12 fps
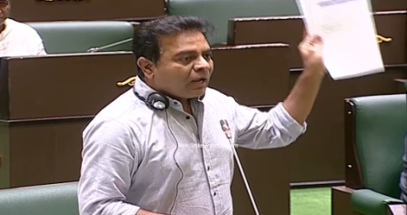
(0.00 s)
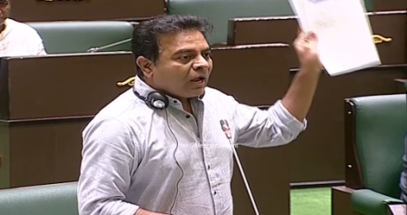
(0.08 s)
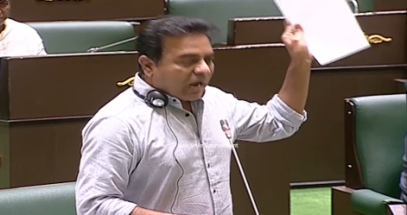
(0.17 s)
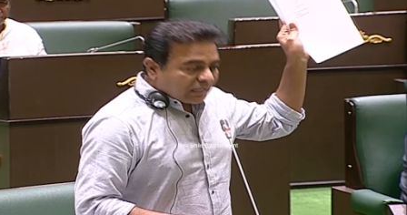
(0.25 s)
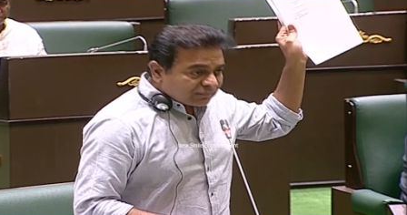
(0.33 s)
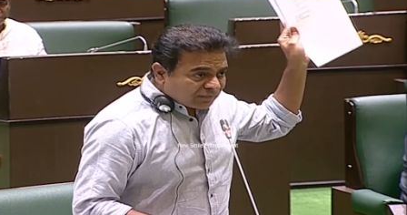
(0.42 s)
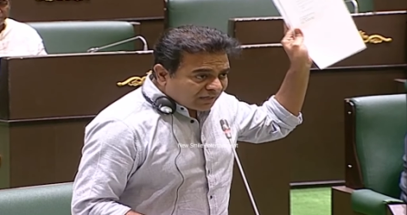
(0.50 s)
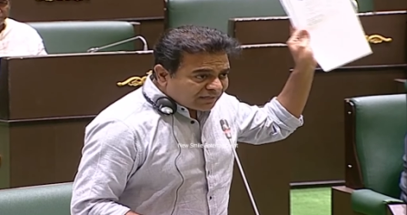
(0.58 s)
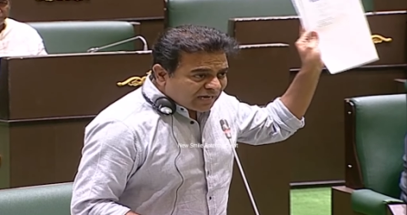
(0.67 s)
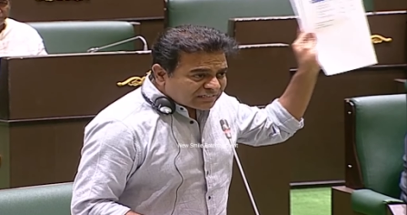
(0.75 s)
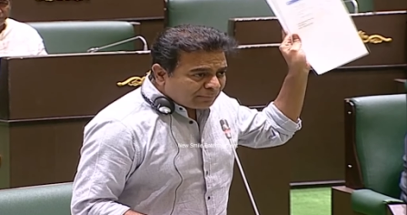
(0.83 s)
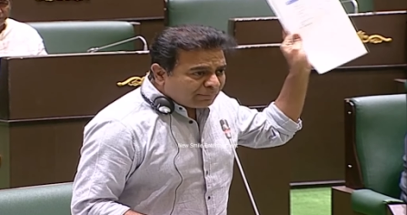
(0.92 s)
అంతటి
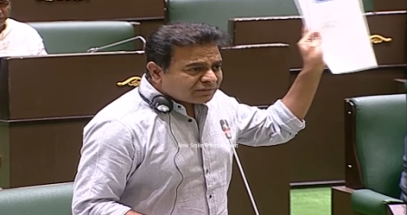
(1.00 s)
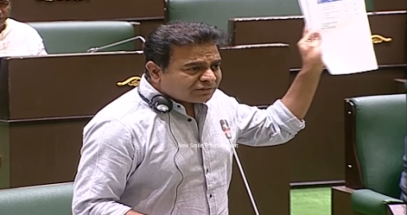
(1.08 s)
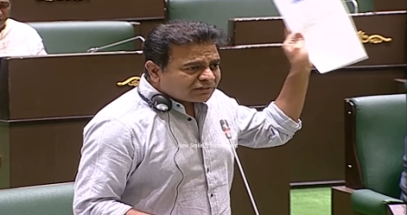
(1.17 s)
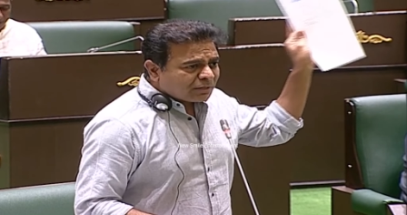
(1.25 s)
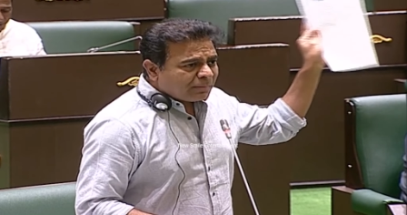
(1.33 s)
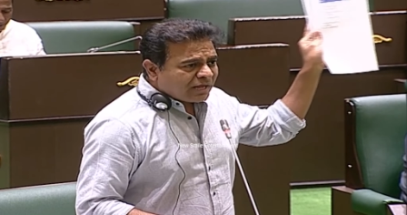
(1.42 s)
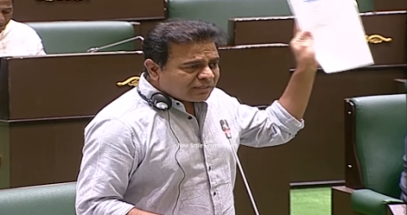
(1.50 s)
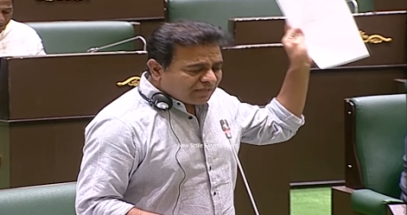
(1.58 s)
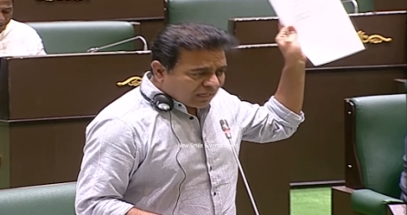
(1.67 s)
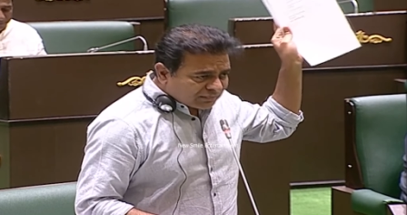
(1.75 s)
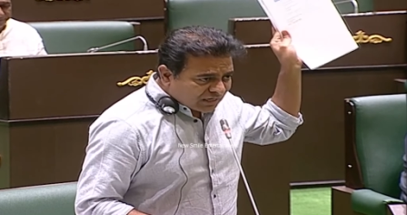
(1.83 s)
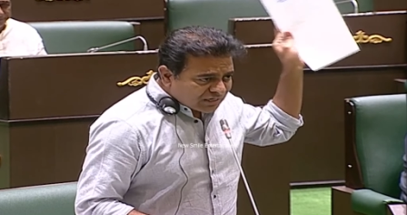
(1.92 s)
అసమర్థత మాది
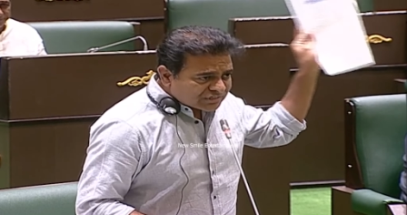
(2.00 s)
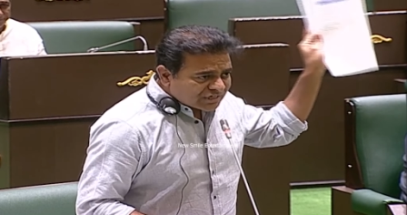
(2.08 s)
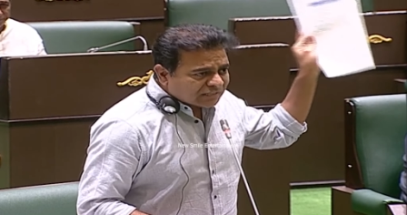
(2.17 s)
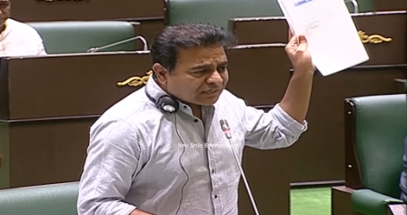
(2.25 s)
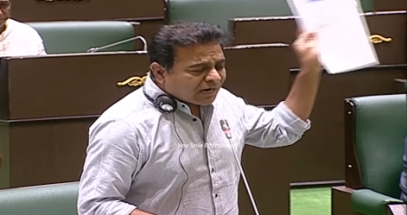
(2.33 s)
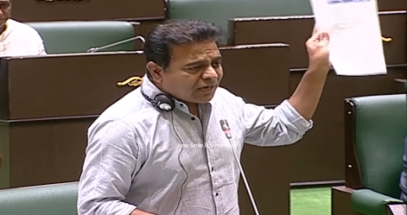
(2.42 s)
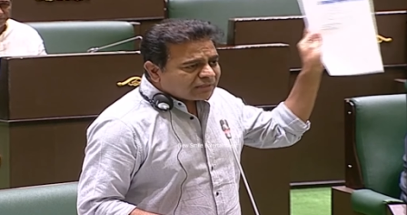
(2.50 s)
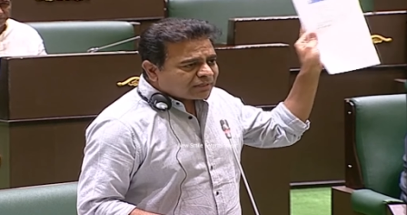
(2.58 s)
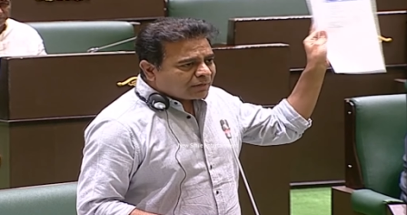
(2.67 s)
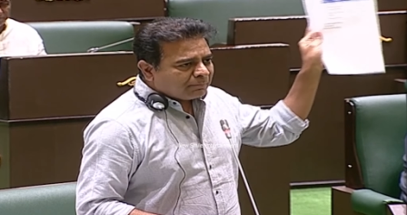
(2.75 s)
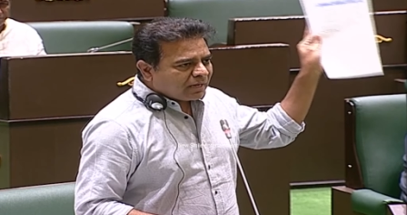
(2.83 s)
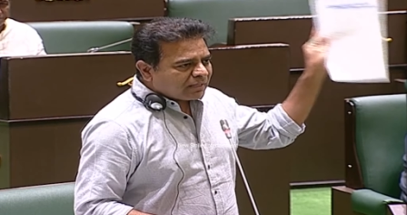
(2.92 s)
అంతటి
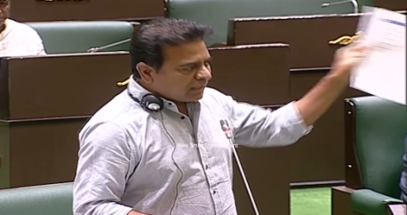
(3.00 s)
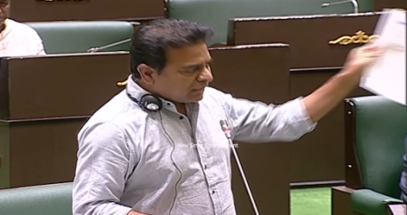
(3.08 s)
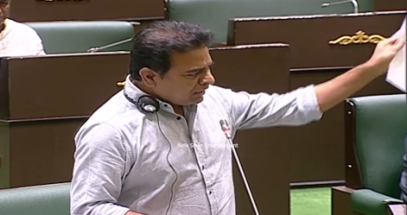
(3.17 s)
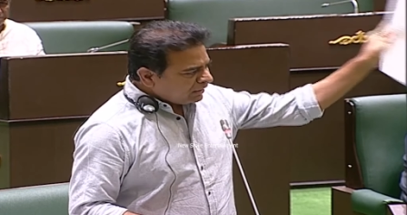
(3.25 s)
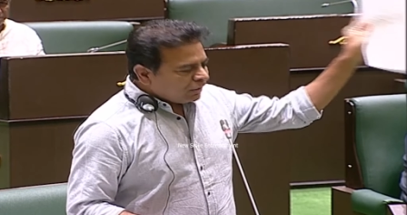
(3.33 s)
చేతగానితనం మాది అని